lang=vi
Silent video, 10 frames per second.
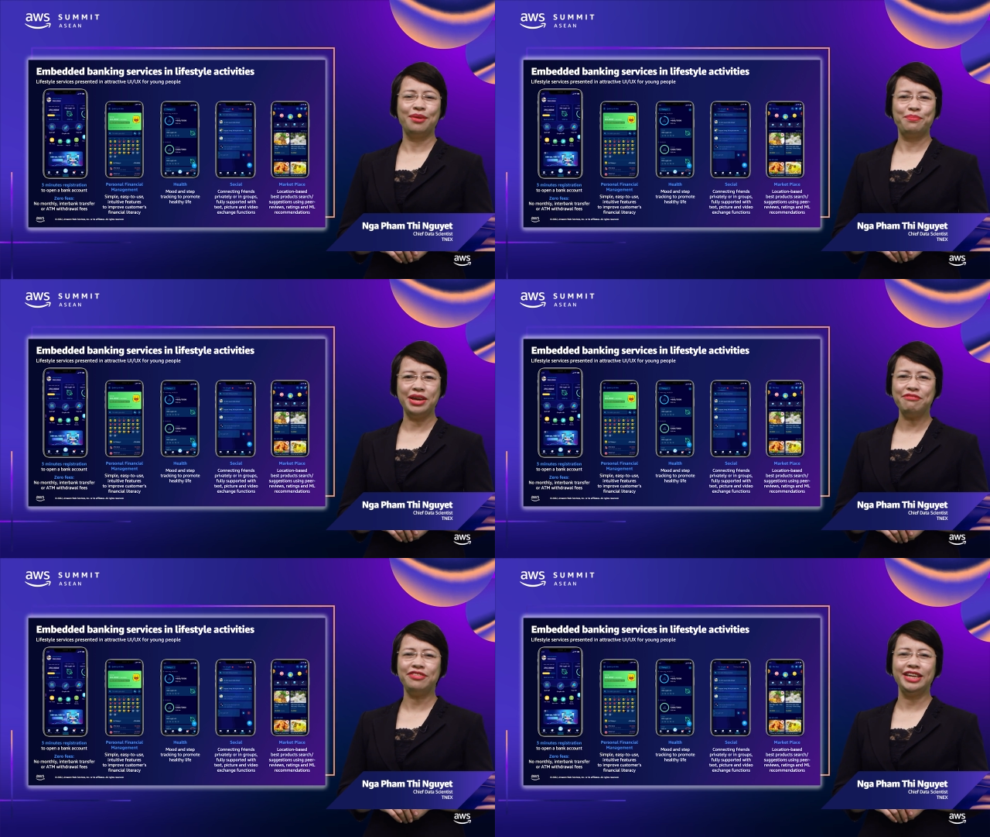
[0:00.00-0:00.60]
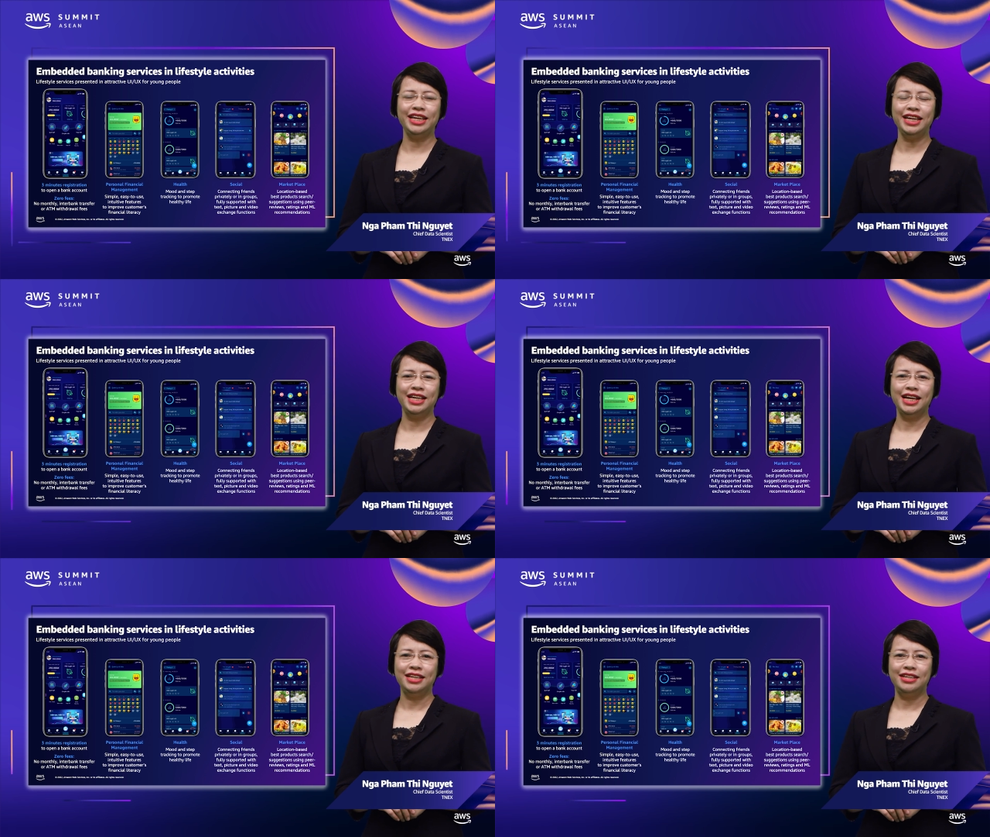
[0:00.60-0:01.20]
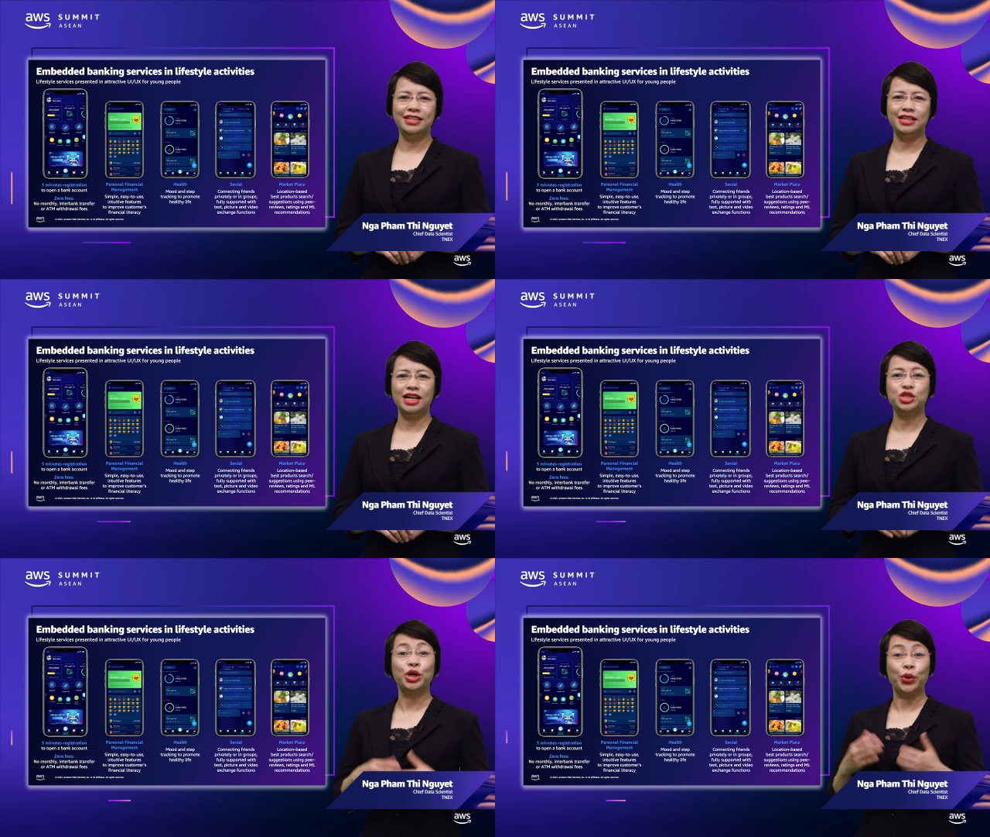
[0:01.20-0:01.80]
miễn phí như
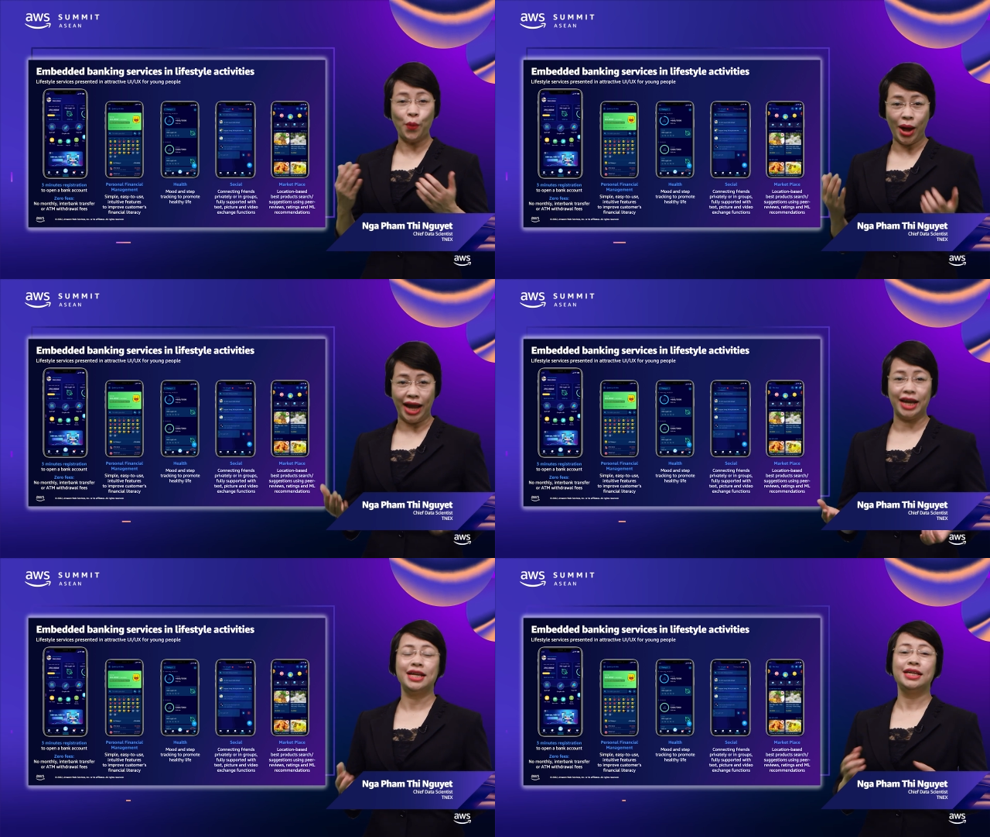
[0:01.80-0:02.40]
chuyển khoản,